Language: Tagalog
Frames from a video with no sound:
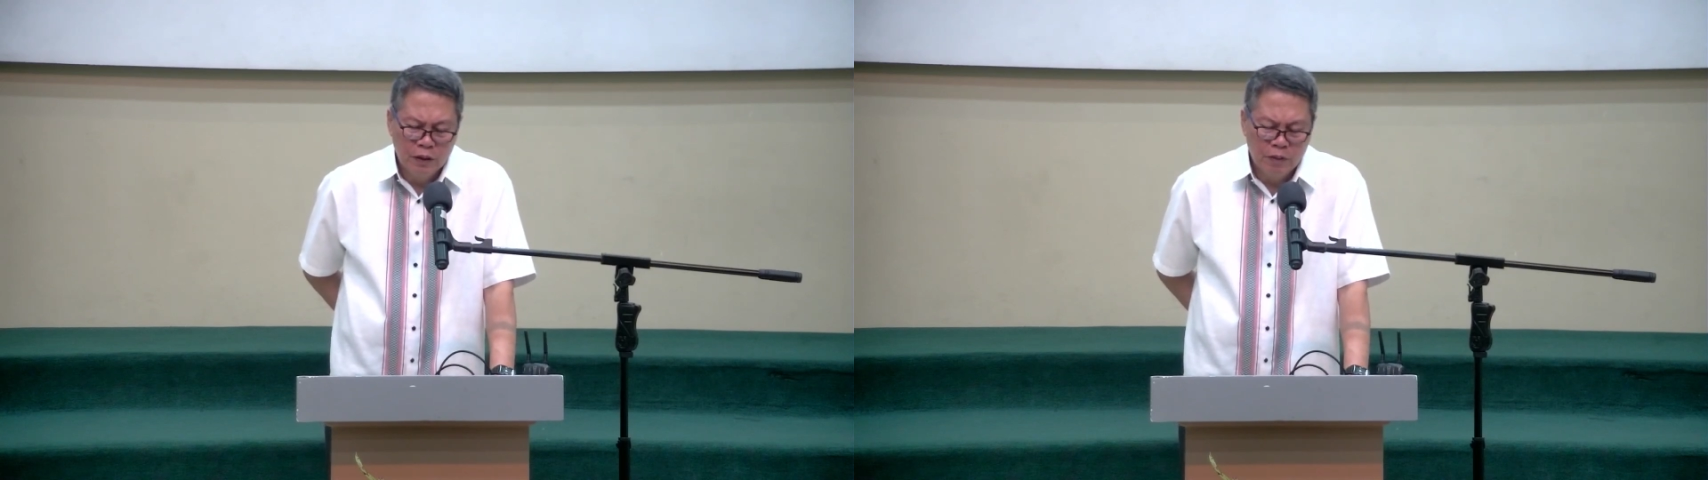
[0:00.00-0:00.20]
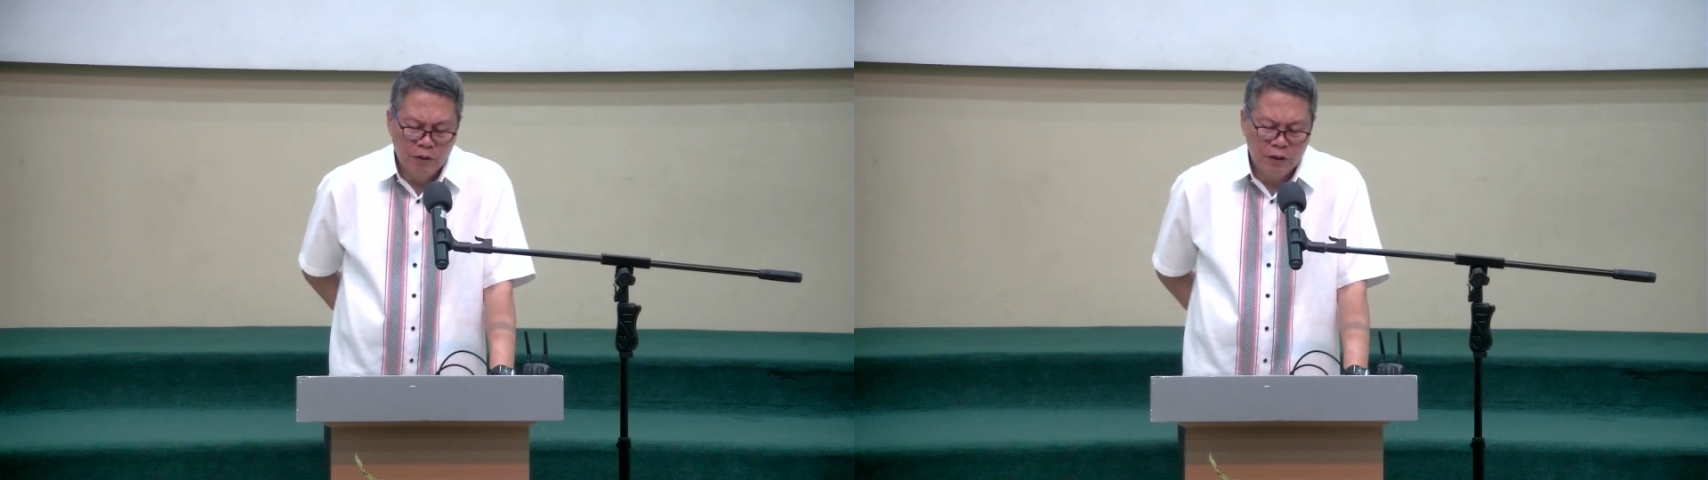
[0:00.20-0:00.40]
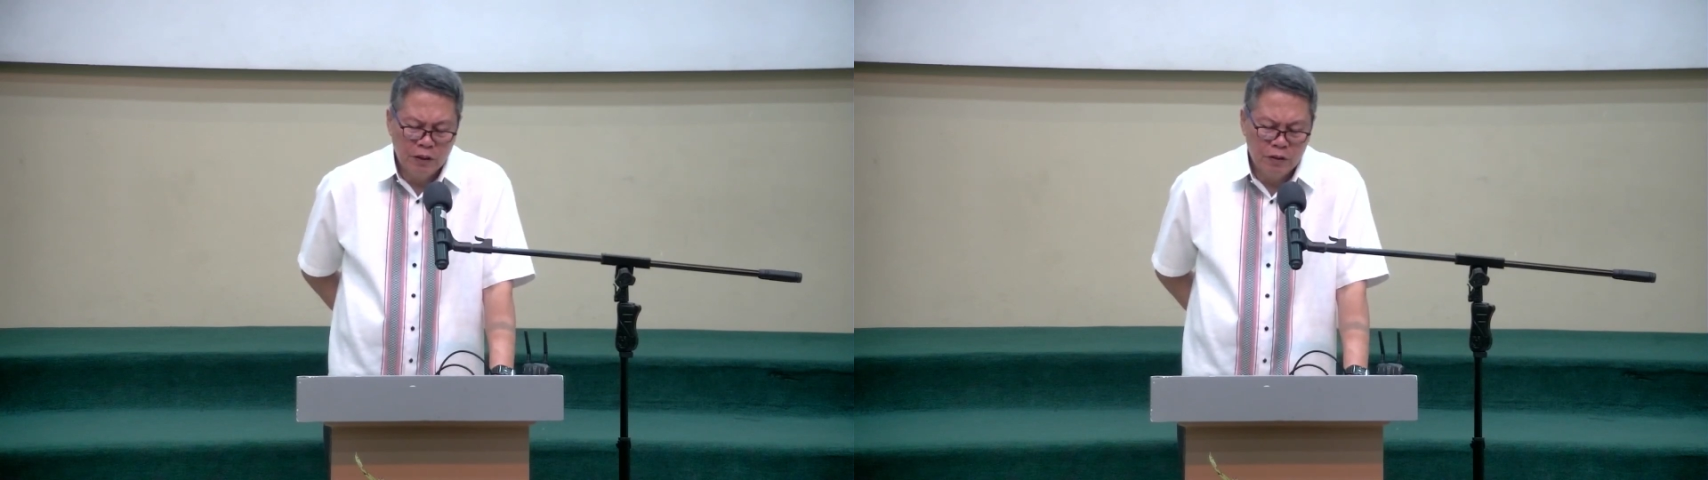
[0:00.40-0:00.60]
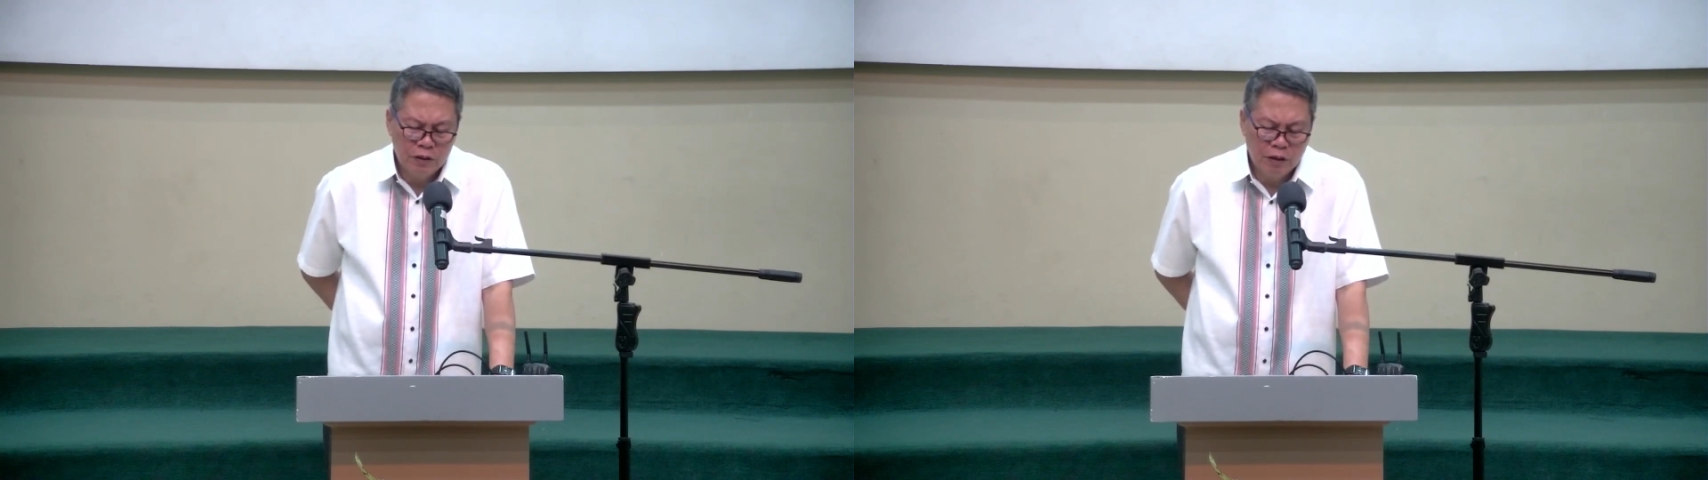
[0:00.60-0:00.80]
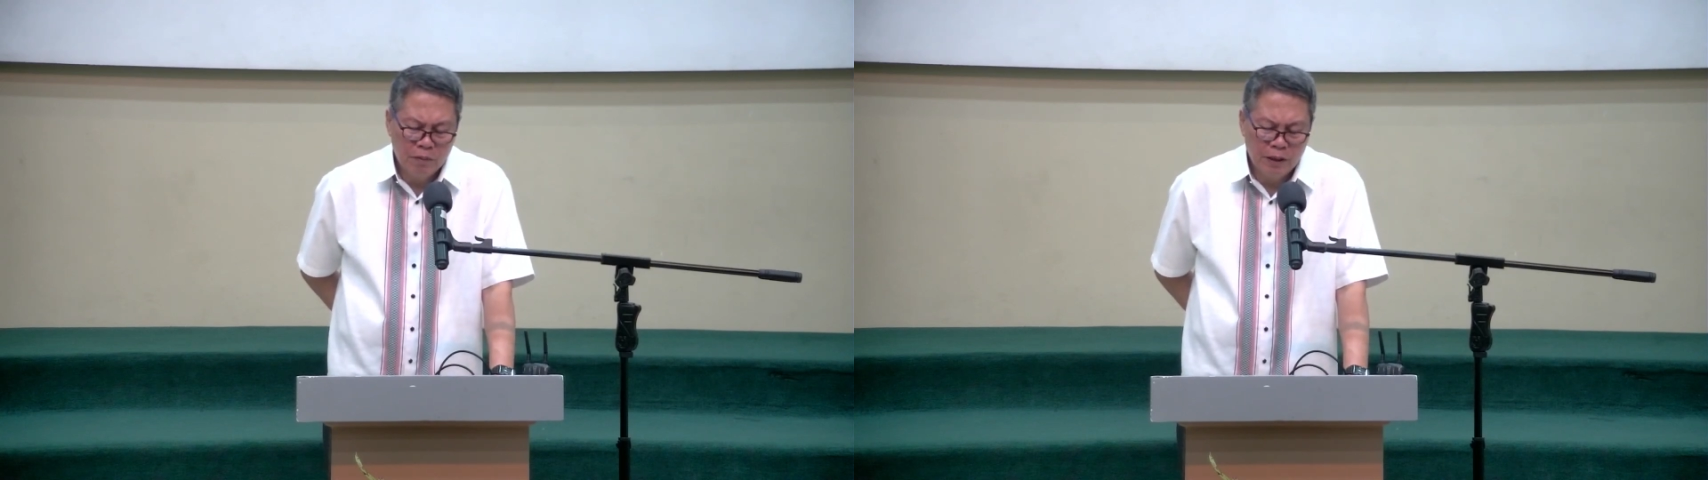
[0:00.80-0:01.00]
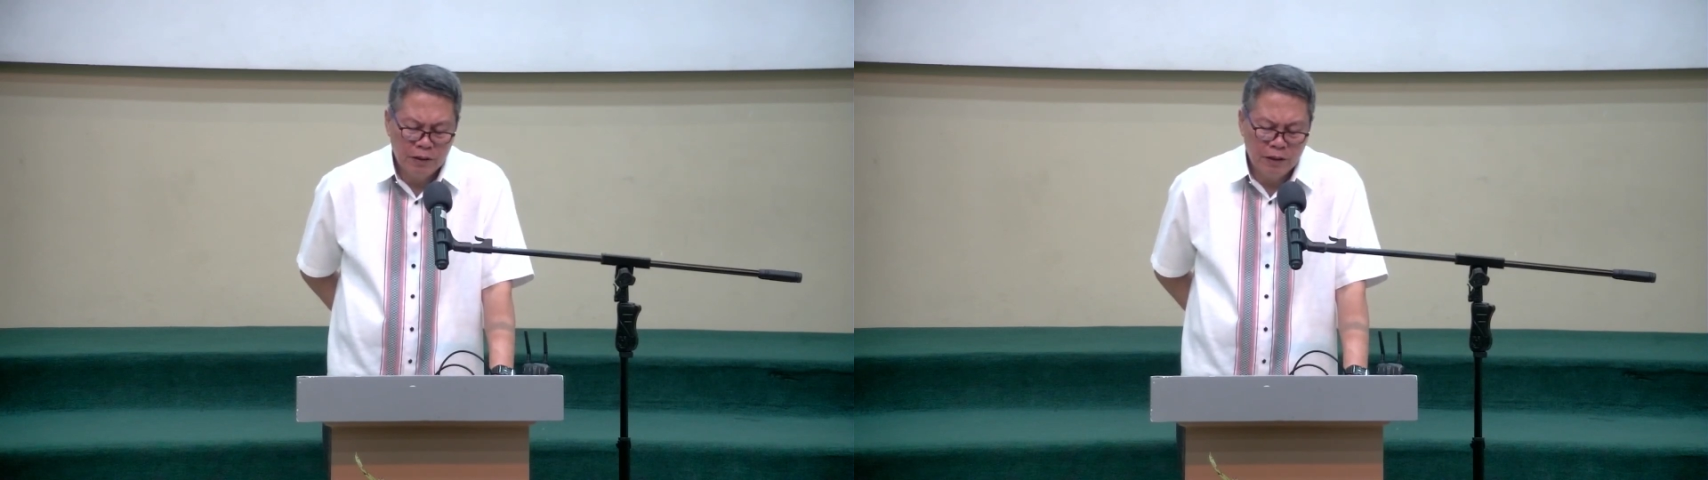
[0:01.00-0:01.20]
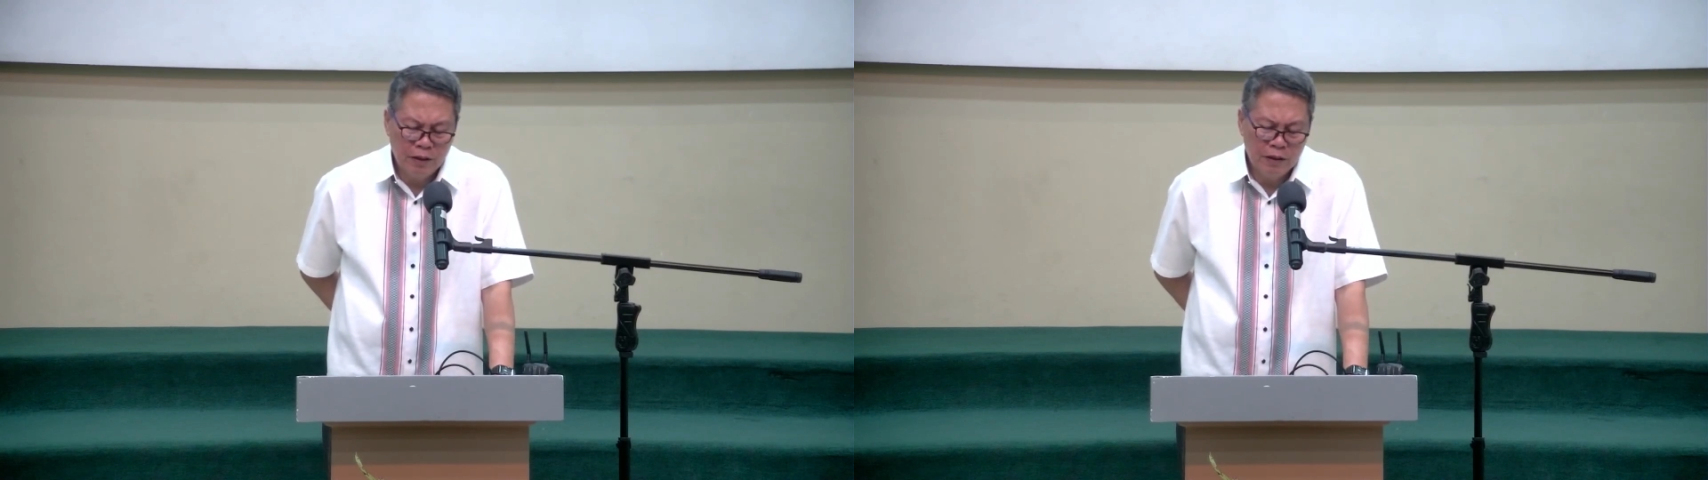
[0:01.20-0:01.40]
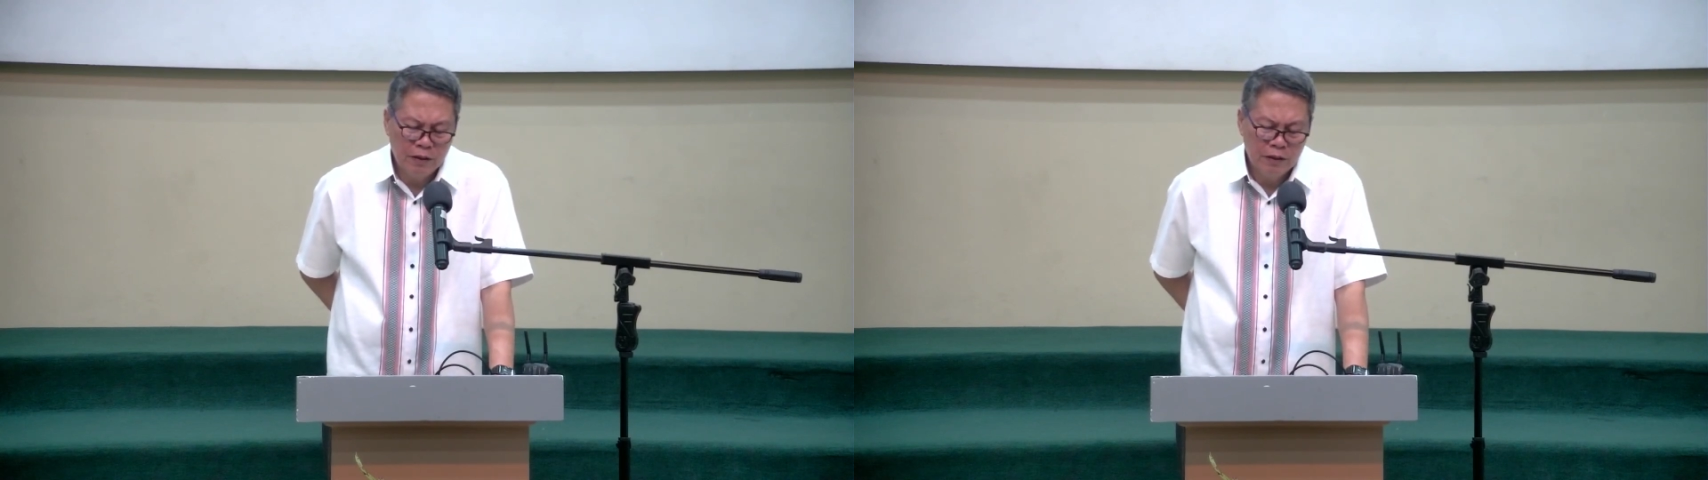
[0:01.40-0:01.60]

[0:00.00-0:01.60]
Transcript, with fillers: gamitin nyo sila mightily